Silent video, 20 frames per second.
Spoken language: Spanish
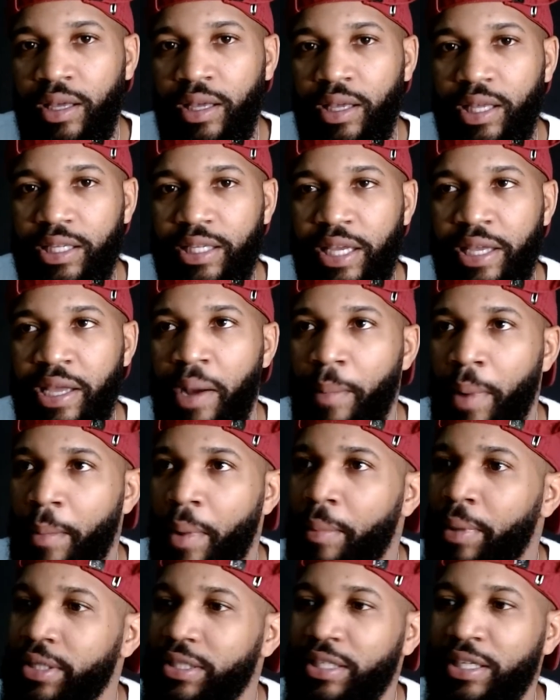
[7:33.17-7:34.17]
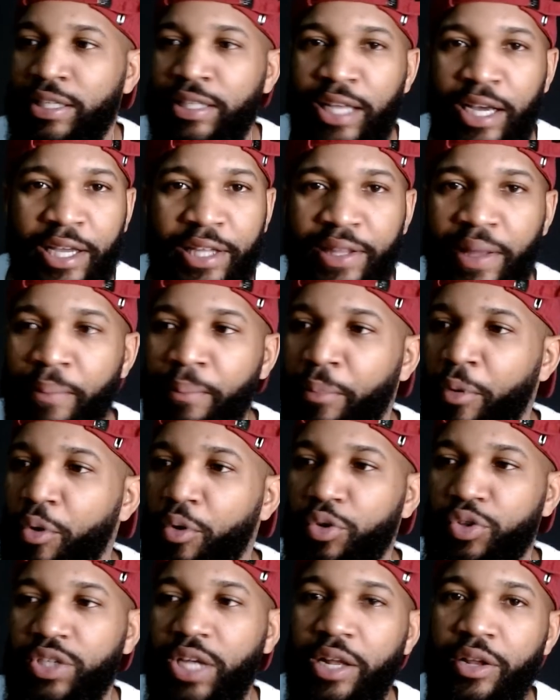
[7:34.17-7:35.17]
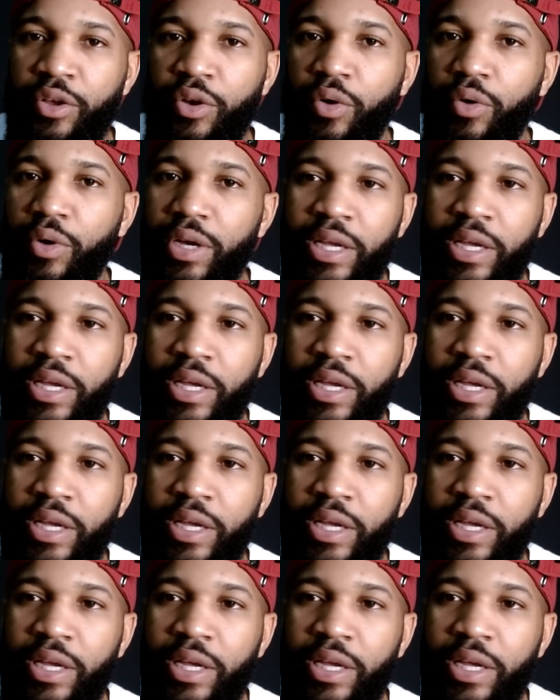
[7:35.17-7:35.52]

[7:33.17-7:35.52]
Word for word: que se llama Mamacita, que tampoco salió,